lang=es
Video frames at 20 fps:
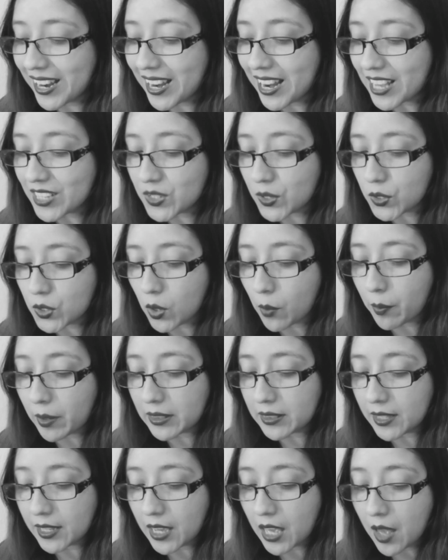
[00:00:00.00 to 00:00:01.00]
La
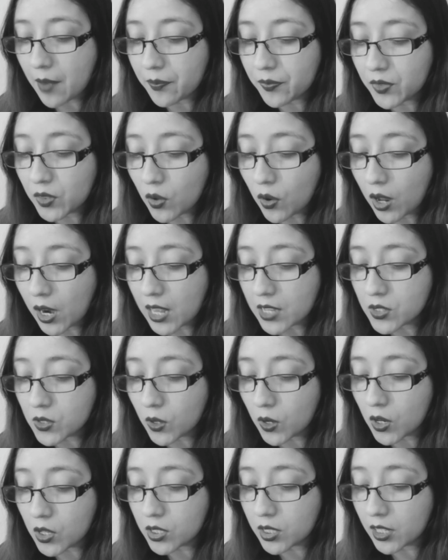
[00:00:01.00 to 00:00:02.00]
sociopatía no era
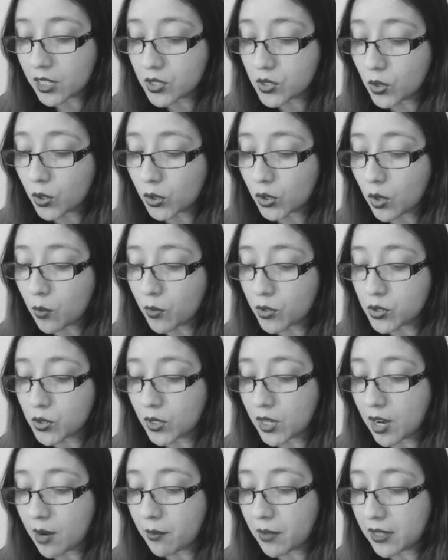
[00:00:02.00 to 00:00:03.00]
solo ser sordo
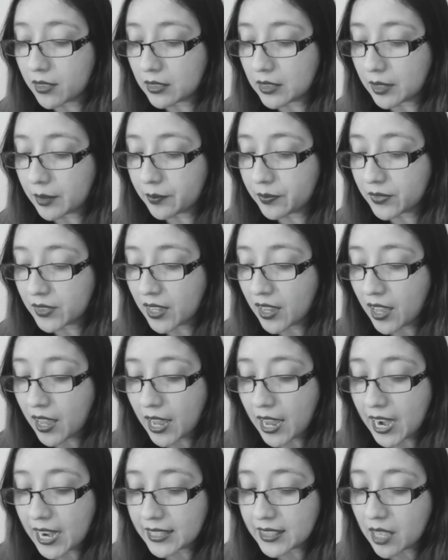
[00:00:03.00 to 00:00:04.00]
emocionalmente,
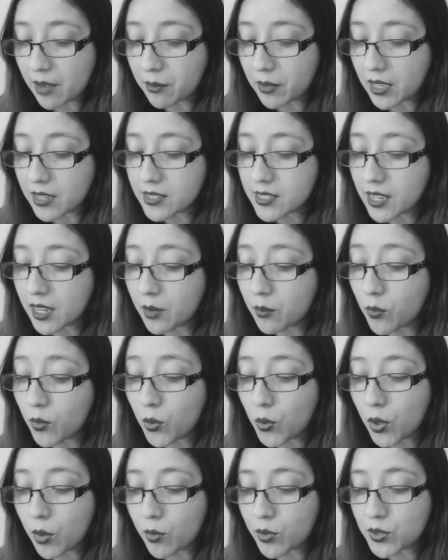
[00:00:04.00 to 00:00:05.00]
era también ser
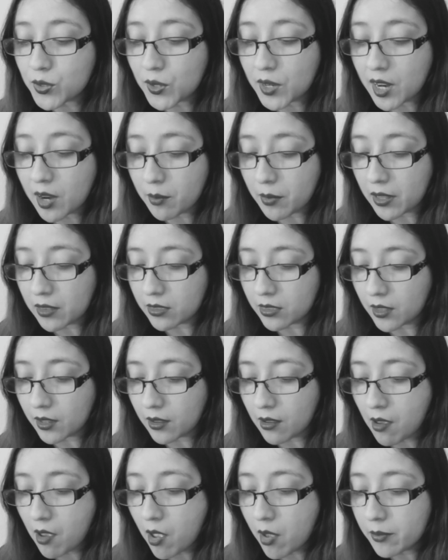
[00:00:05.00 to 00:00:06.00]
mudo emocionalmente.
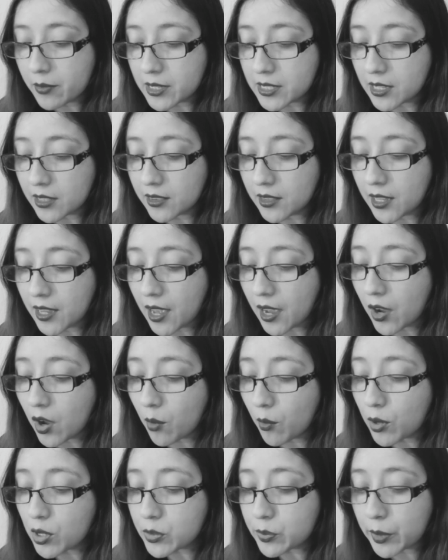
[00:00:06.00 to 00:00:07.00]
Me sentía
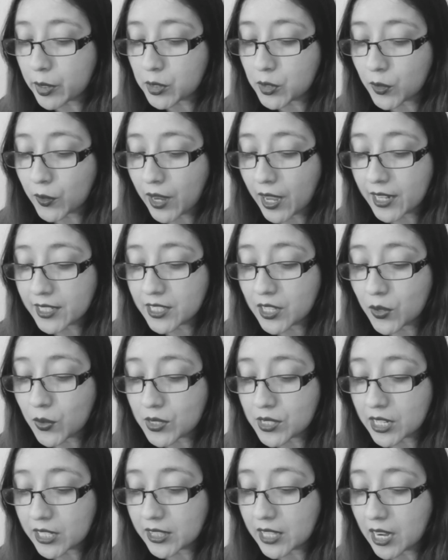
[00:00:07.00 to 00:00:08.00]
como los personajes de
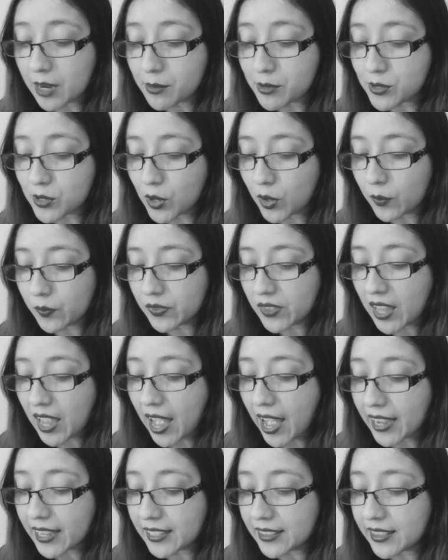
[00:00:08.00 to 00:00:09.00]
nuestra televisión,
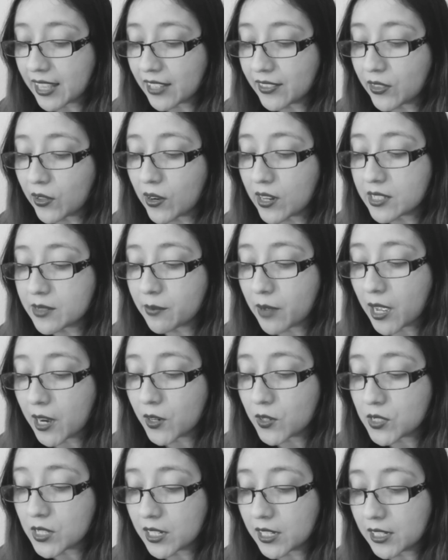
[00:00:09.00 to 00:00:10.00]
agitando las
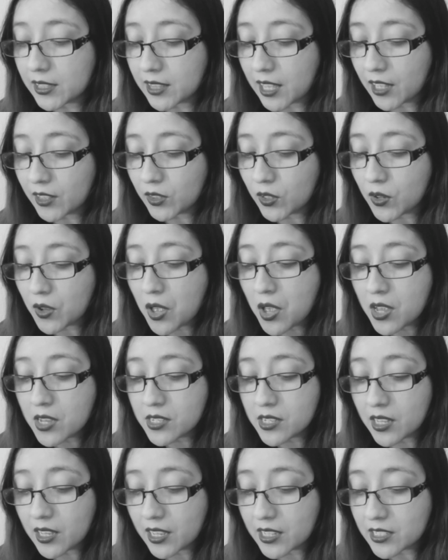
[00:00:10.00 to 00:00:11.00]
manos y gritando
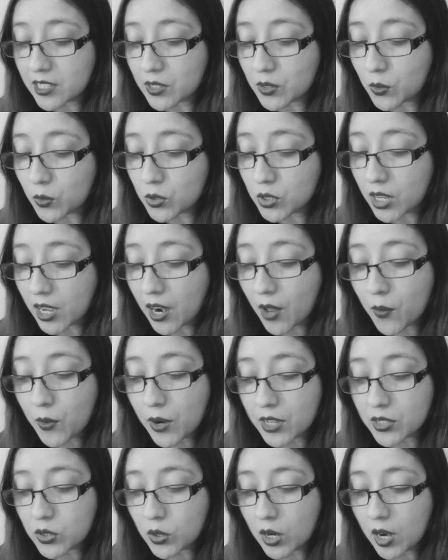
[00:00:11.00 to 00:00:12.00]
sin que se escuchara
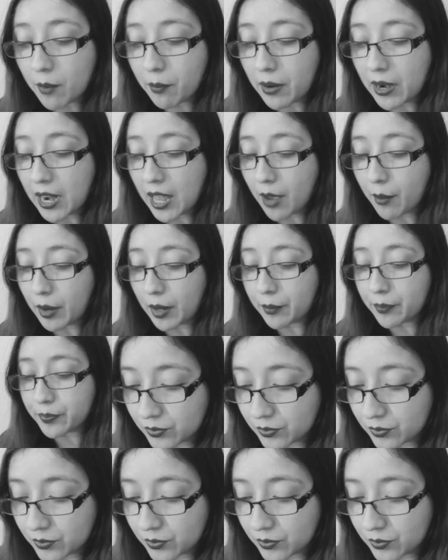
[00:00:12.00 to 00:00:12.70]
una sola palabra.